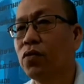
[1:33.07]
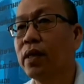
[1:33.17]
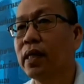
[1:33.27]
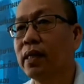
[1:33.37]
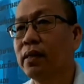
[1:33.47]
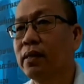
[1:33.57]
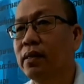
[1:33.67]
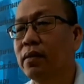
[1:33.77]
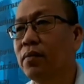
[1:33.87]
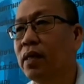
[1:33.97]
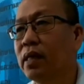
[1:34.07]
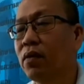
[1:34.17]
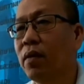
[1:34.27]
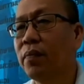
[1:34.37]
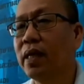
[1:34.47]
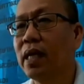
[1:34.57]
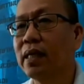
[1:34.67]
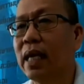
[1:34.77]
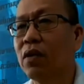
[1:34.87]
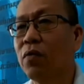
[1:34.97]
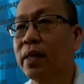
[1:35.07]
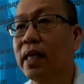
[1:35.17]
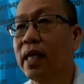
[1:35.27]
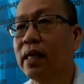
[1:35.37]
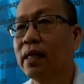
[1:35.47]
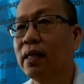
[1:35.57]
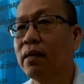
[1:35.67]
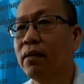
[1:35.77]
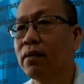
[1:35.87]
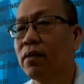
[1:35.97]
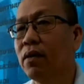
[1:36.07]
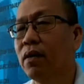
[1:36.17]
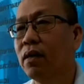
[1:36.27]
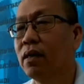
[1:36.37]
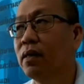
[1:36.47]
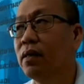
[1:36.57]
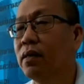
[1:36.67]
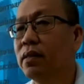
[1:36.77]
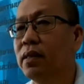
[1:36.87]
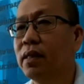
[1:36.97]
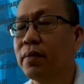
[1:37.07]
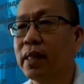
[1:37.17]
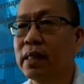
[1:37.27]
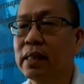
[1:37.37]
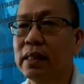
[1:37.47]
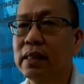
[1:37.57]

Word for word: วยกันเพราะเนื่องจากว่าเป็นหน้าตาของประเทศแล้วก็ที่สำคัญคือ